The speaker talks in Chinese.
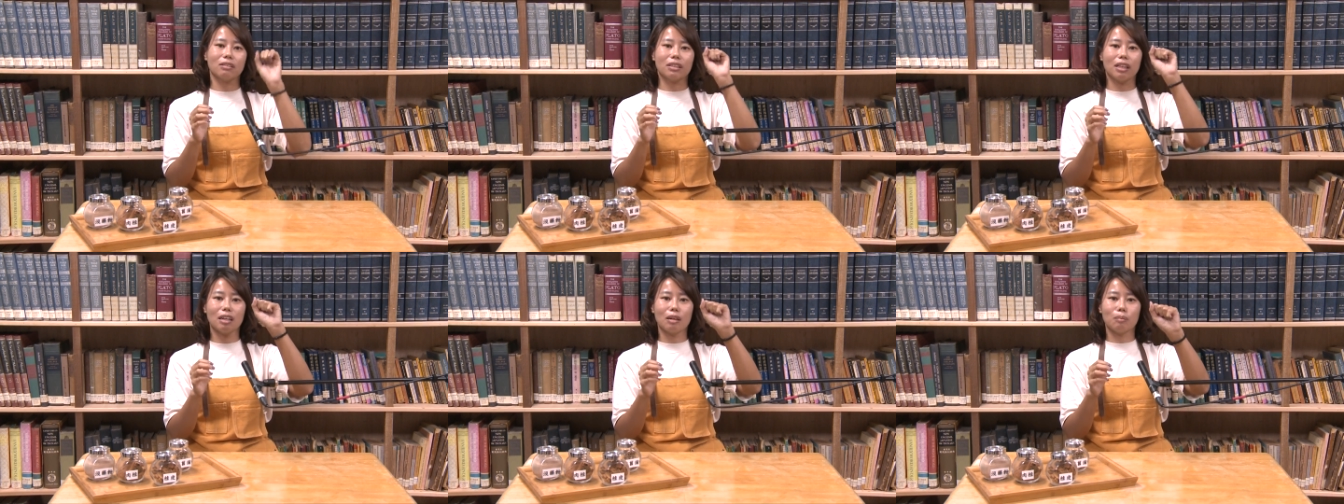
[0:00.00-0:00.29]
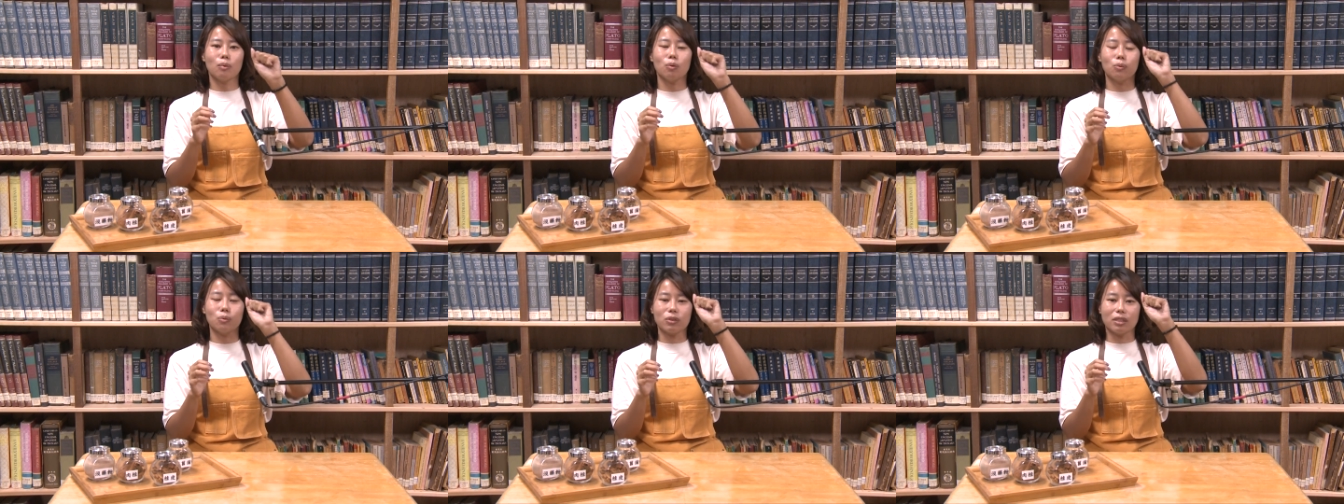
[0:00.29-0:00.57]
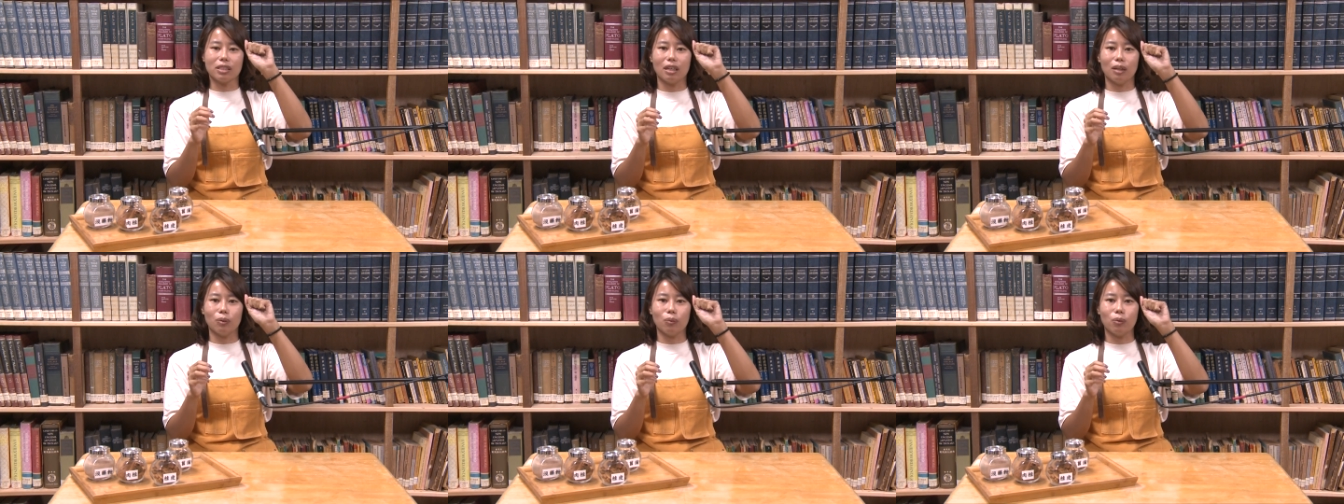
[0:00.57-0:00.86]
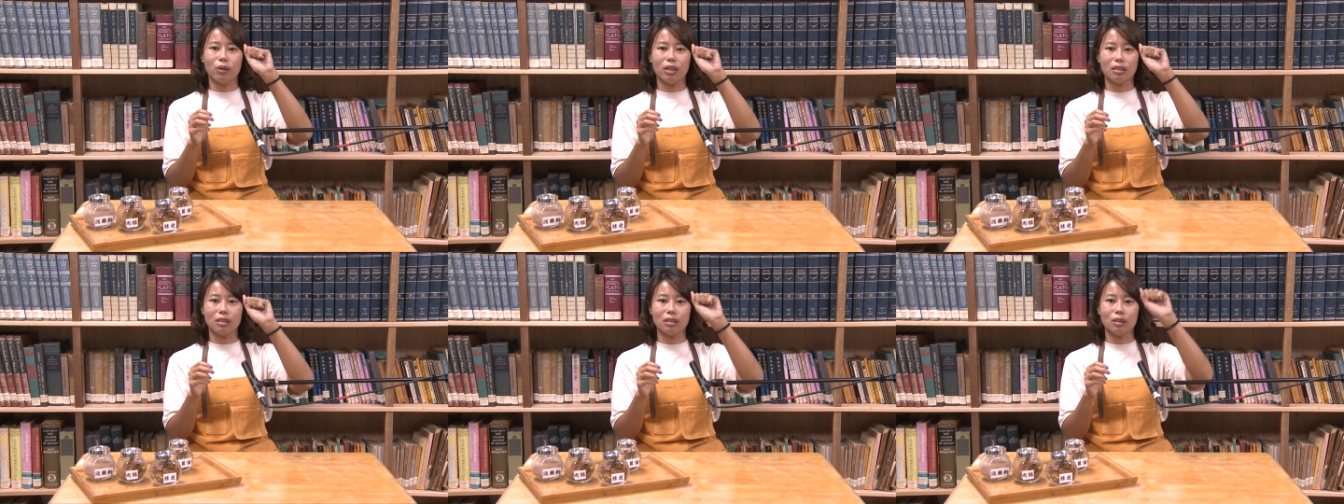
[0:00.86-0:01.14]
到目前
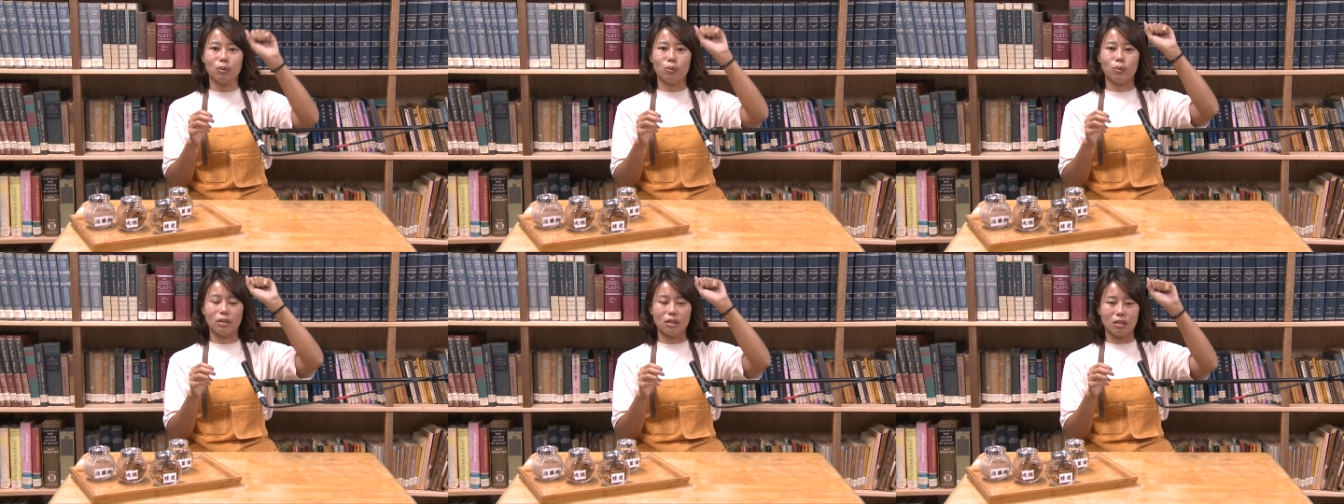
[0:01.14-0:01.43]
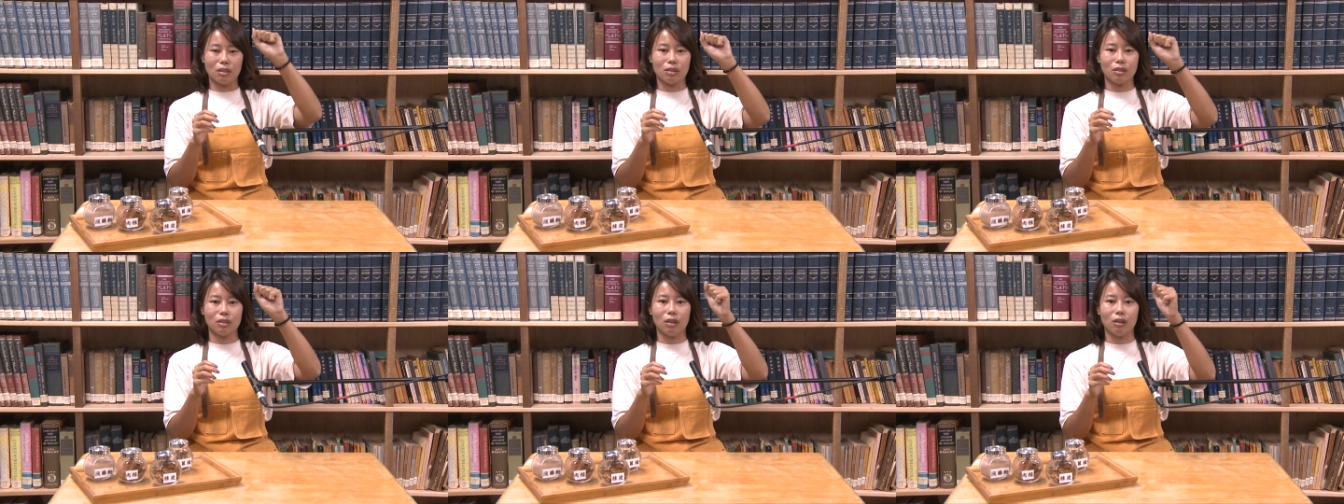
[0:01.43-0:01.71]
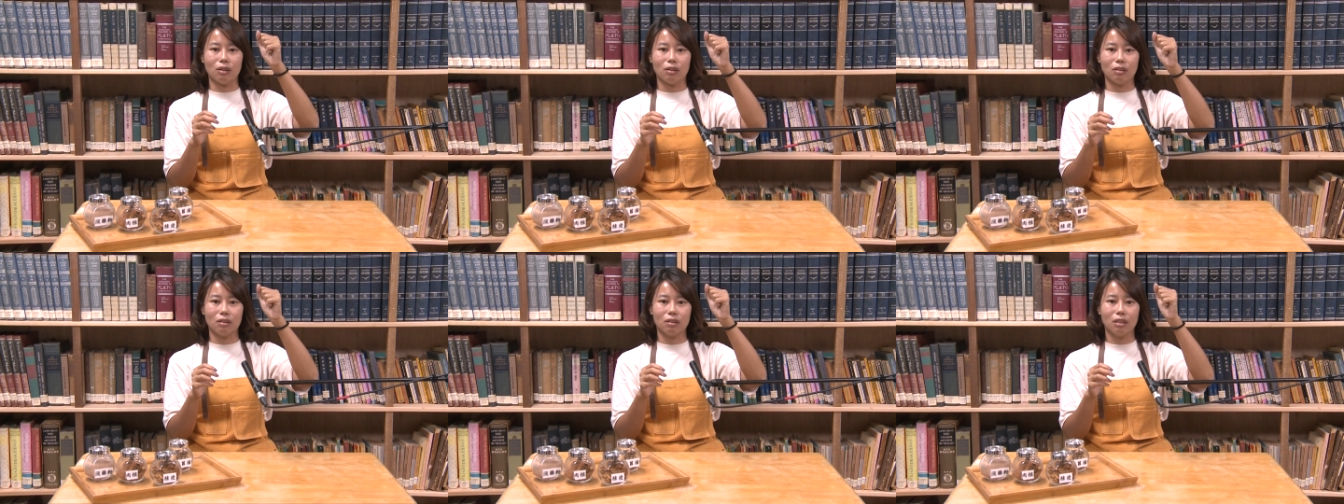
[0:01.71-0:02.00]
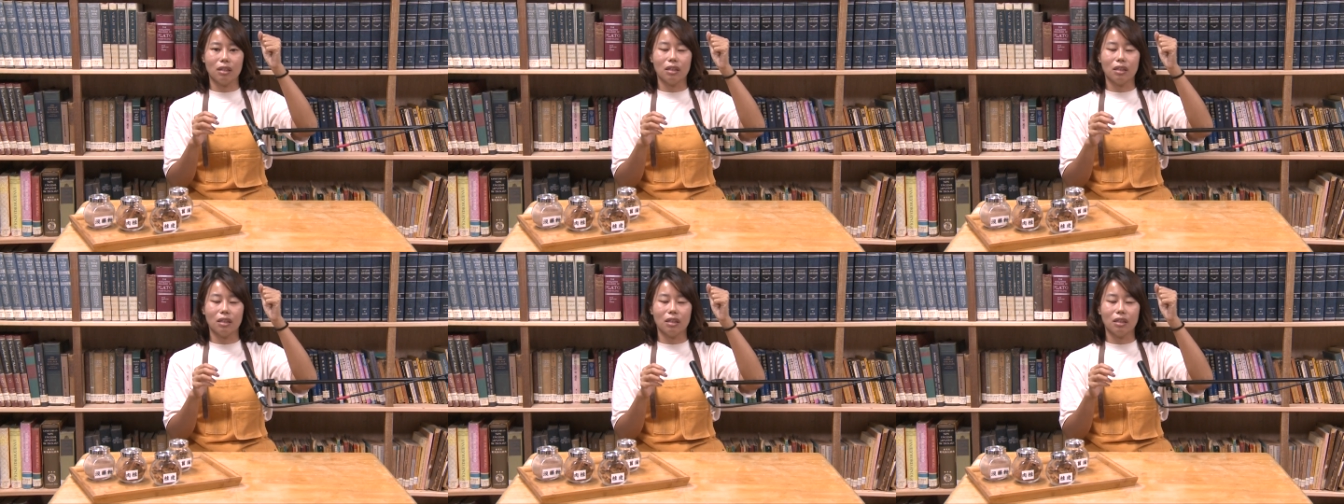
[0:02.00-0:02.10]
为止，我的手